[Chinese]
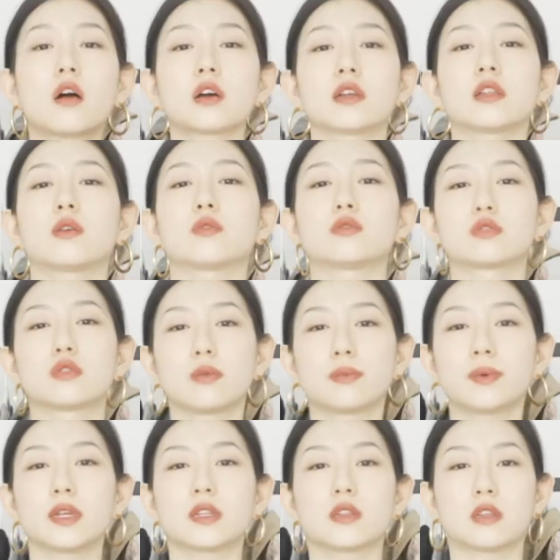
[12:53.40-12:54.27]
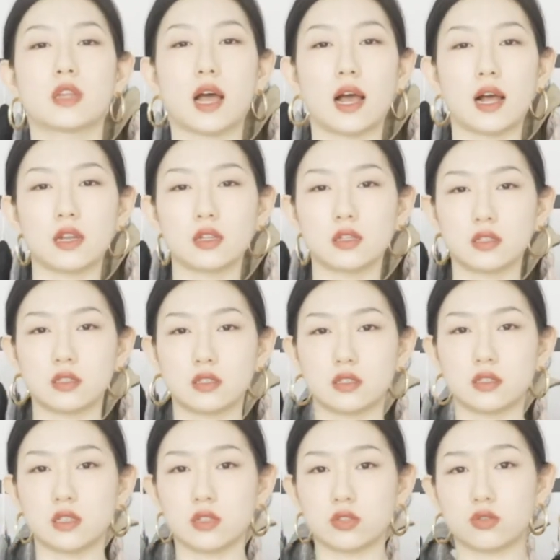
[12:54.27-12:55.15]
OK，那我随便搭了一
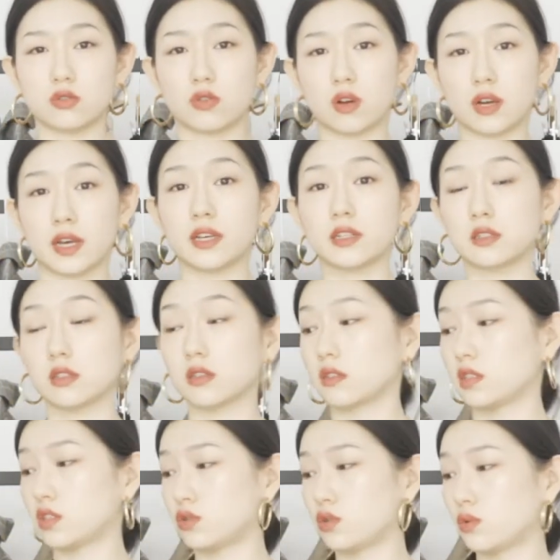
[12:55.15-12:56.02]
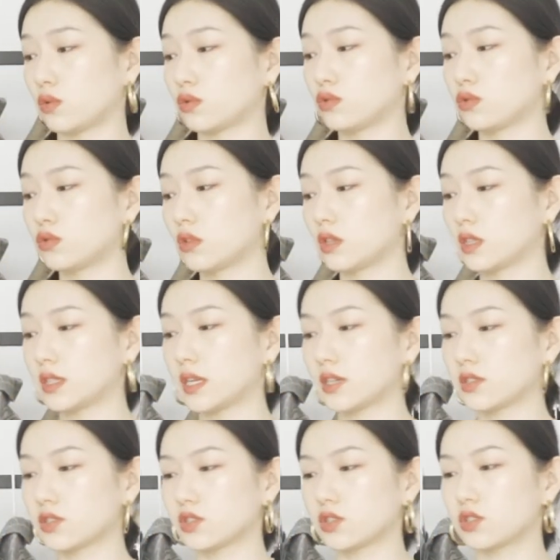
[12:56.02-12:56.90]
件这种黑色 T 恤，我觉得
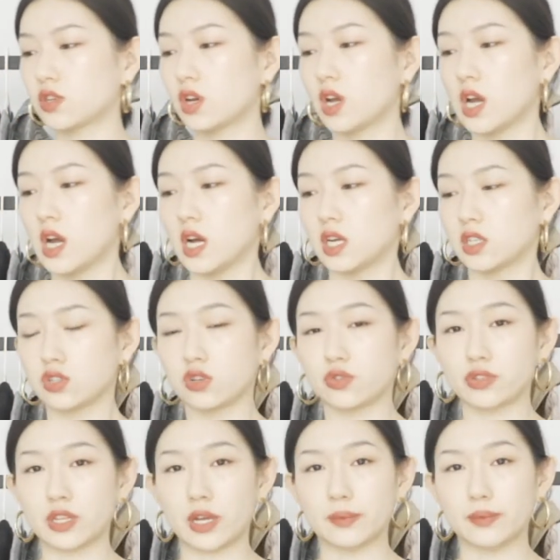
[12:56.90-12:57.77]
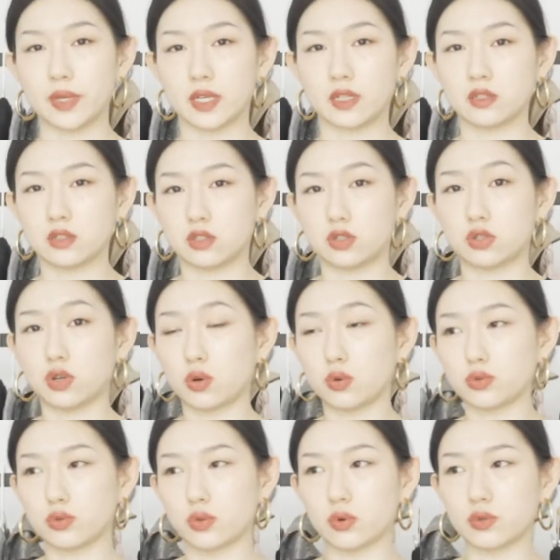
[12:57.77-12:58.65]
像是这种单品，
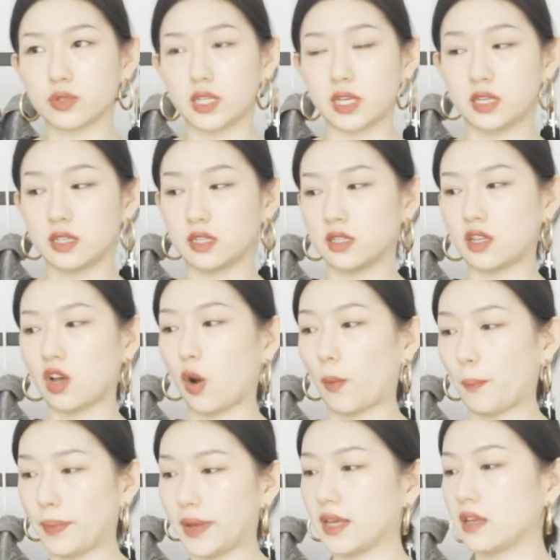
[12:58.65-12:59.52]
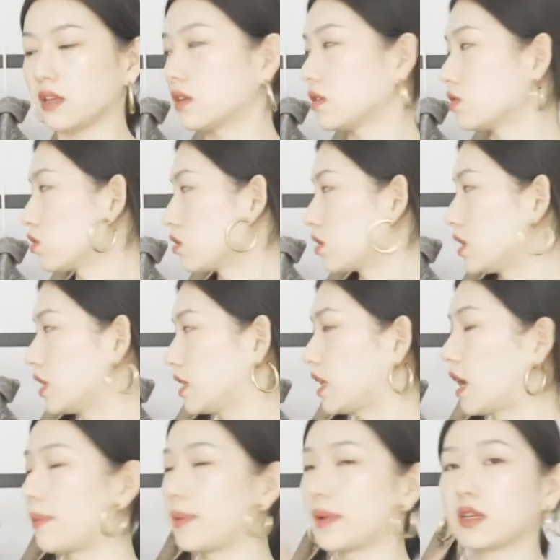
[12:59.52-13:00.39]
秋冬也一定要备一个，就可以
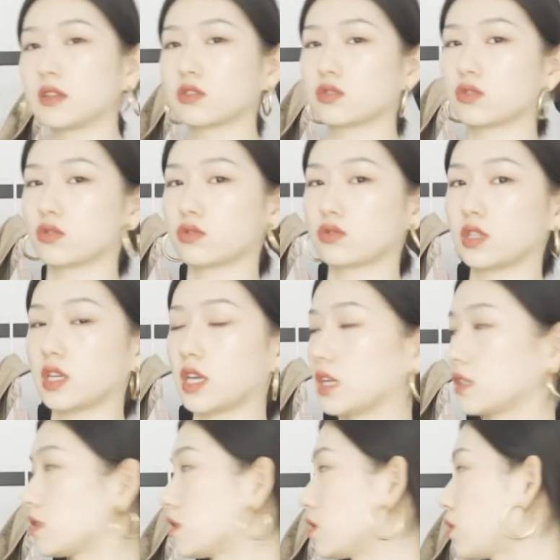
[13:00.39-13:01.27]
搭配各种各样子